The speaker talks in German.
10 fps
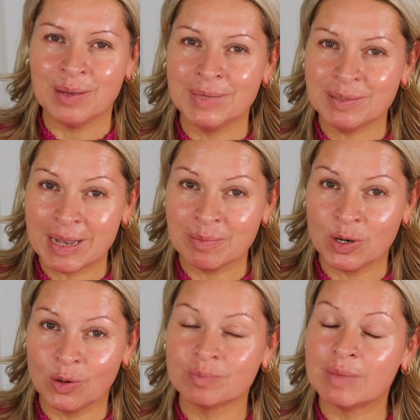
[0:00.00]
Mit meinem
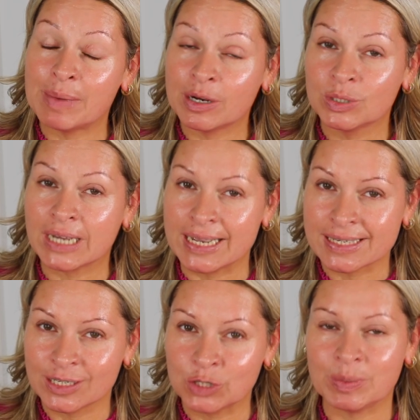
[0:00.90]
Code
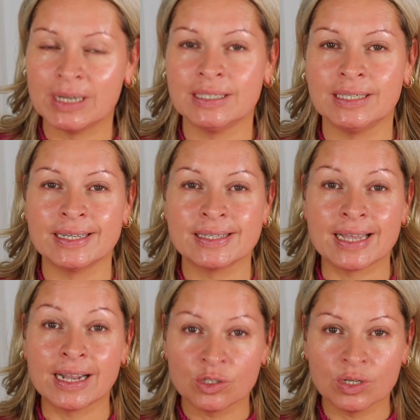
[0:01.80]
MAMAKO30 spart ihr jetzt
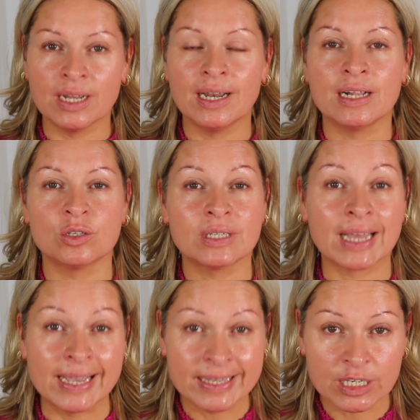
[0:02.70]
aktuell also
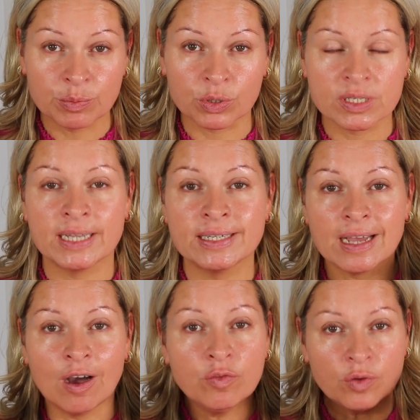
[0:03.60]
30%
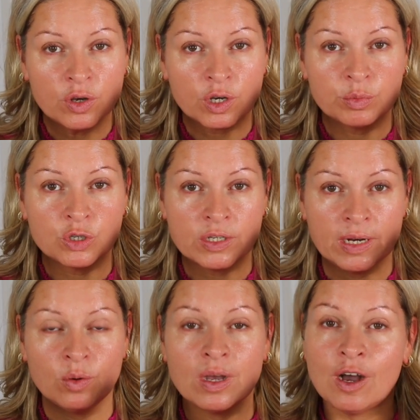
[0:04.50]
auf eure
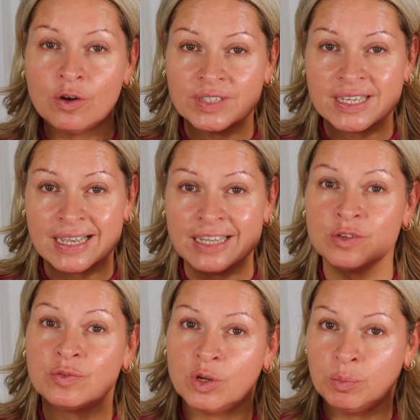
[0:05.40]
Bestellung auf der
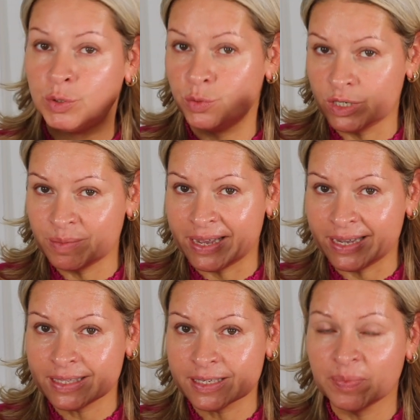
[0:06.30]
Seite von
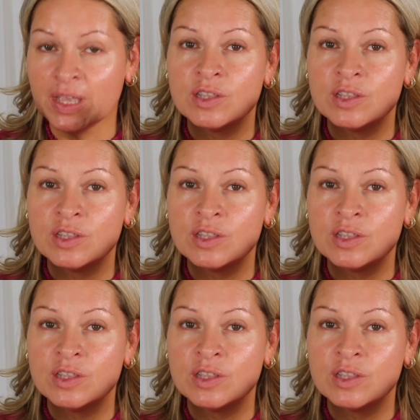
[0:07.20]
Beautymates,